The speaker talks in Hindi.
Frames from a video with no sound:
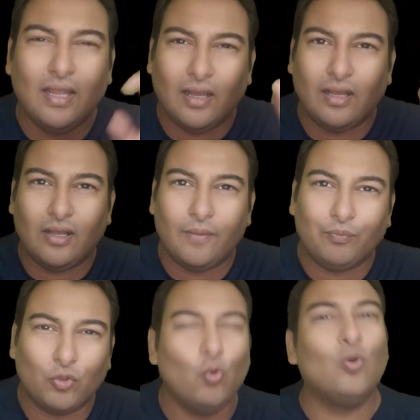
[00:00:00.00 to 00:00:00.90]

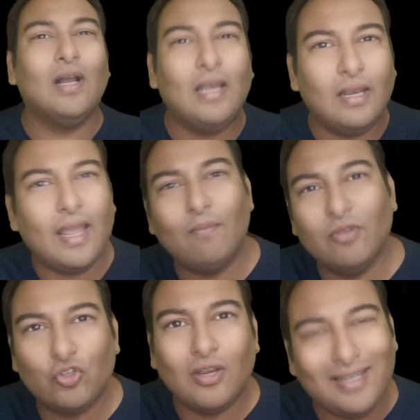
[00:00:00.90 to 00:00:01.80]
गूगल
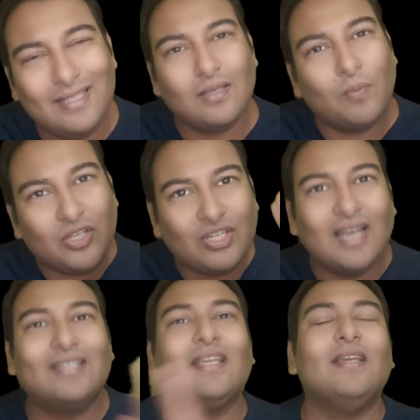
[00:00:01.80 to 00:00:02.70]
अमेजोन इन सब के
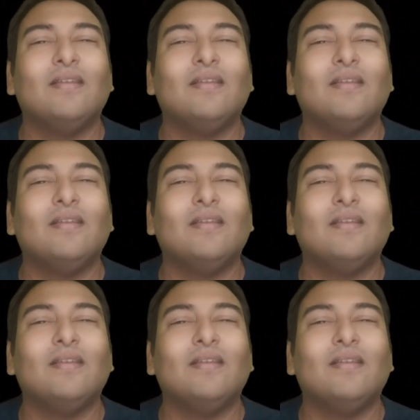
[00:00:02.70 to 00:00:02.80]
चार्ट्स के